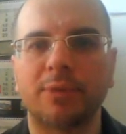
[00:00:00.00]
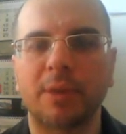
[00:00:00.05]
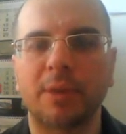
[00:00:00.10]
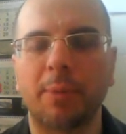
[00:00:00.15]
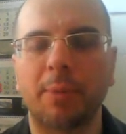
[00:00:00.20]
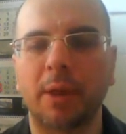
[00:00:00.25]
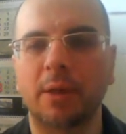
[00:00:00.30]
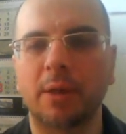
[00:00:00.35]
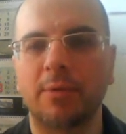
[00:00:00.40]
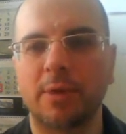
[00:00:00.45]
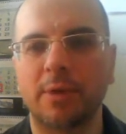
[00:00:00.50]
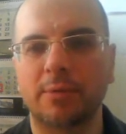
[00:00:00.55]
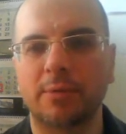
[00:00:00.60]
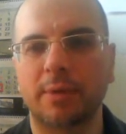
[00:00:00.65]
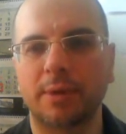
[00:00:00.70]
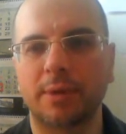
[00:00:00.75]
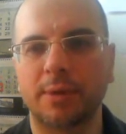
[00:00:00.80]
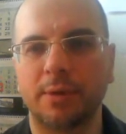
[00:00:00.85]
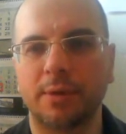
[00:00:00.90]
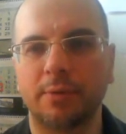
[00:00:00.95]
запрет на въезд в
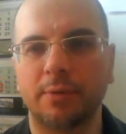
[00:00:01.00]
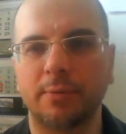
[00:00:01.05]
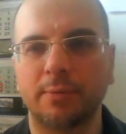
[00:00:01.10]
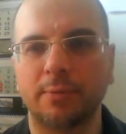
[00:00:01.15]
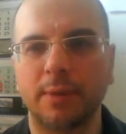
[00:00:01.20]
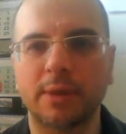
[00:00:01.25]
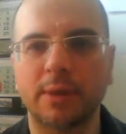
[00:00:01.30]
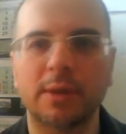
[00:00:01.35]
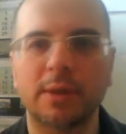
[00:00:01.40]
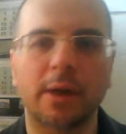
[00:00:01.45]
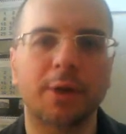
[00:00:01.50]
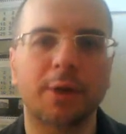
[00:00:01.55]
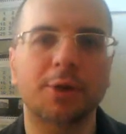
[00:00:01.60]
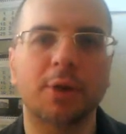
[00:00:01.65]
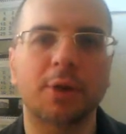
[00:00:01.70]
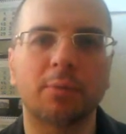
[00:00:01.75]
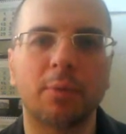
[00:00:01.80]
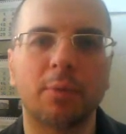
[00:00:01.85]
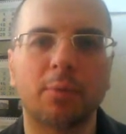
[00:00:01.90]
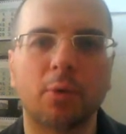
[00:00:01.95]
Россию. Если раньше
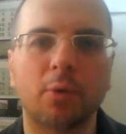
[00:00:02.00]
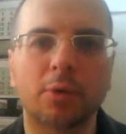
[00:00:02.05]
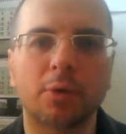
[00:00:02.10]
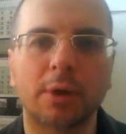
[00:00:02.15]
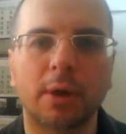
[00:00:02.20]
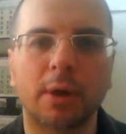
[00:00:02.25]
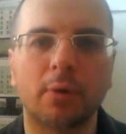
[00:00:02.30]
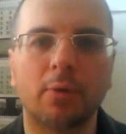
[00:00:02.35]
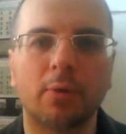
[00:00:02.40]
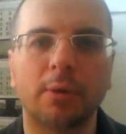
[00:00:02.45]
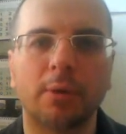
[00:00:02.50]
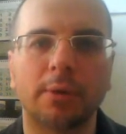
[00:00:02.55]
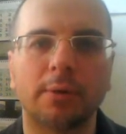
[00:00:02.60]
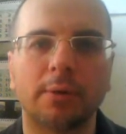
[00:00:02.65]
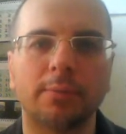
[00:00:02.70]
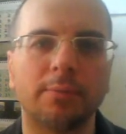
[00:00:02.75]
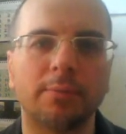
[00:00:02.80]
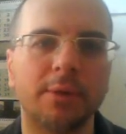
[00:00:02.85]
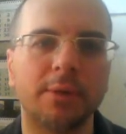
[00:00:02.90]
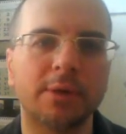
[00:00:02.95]
это был просто
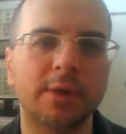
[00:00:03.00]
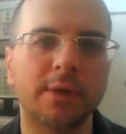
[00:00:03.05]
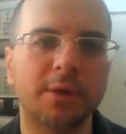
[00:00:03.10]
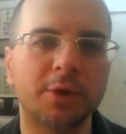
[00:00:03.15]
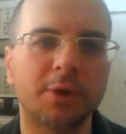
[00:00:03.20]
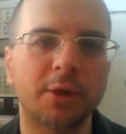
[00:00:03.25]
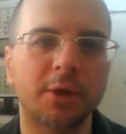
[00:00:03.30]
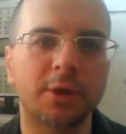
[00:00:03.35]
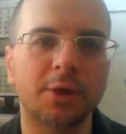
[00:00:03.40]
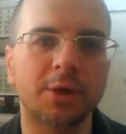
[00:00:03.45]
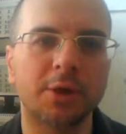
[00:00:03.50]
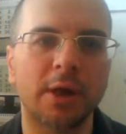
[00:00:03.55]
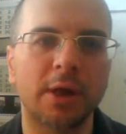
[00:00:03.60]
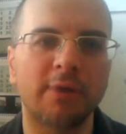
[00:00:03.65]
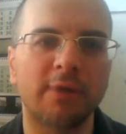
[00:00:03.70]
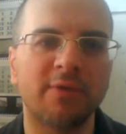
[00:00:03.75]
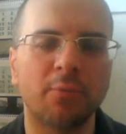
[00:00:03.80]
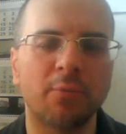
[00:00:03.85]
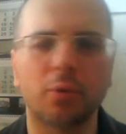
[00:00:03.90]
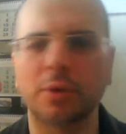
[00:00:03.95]
какой-то незначительный
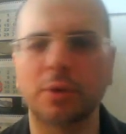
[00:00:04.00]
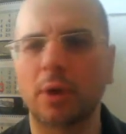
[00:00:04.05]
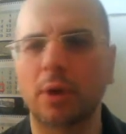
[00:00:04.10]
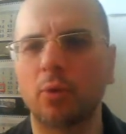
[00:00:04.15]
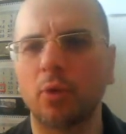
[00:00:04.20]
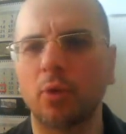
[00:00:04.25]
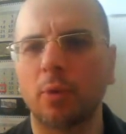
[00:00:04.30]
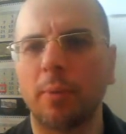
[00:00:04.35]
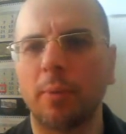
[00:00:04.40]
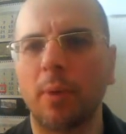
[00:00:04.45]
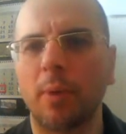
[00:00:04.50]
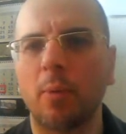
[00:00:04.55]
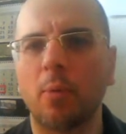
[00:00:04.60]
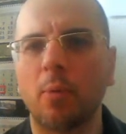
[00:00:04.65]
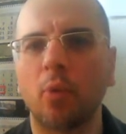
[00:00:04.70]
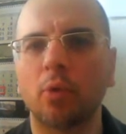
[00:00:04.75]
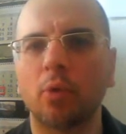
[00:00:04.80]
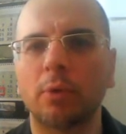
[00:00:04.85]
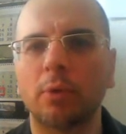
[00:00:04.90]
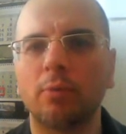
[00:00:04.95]
штраф, по закону,
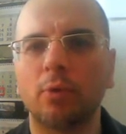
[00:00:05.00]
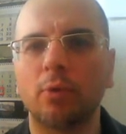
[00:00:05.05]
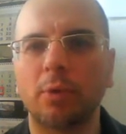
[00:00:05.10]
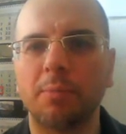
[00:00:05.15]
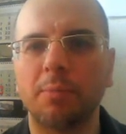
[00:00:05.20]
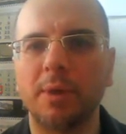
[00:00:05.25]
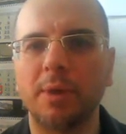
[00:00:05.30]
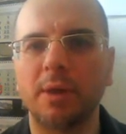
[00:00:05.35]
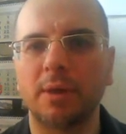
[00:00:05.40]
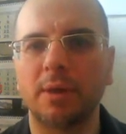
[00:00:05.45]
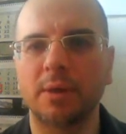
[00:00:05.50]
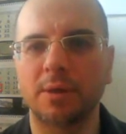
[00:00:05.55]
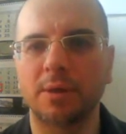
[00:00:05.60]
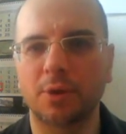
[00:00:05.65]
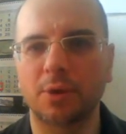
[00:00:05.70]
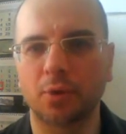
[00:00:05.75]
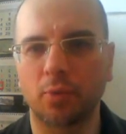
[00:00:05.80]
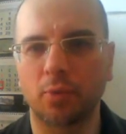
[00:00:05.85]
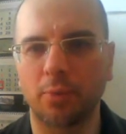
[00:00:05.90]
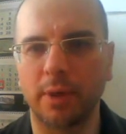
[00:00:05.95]
по-моему, от 2 до 5
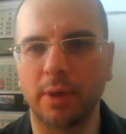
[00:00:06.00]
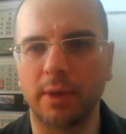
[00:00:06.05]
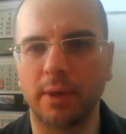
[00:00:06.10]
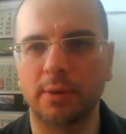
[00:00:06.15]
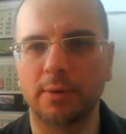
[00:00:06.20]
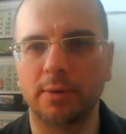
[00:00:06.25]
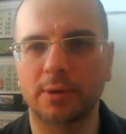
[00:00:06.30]
тысяч рублей.